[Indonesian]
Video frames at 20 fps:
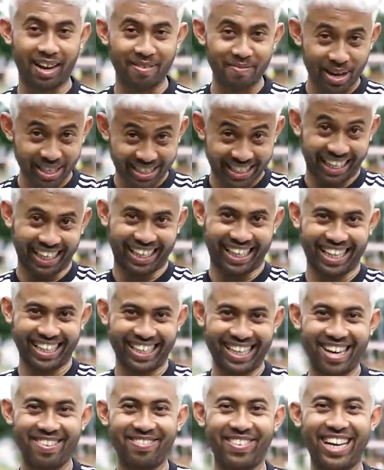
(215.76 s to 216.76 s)
tambah jelek
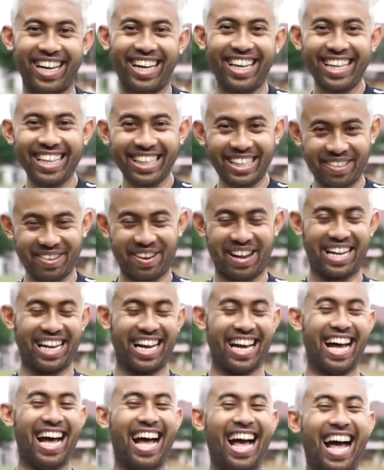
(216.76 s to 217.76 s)
lagi apa gimana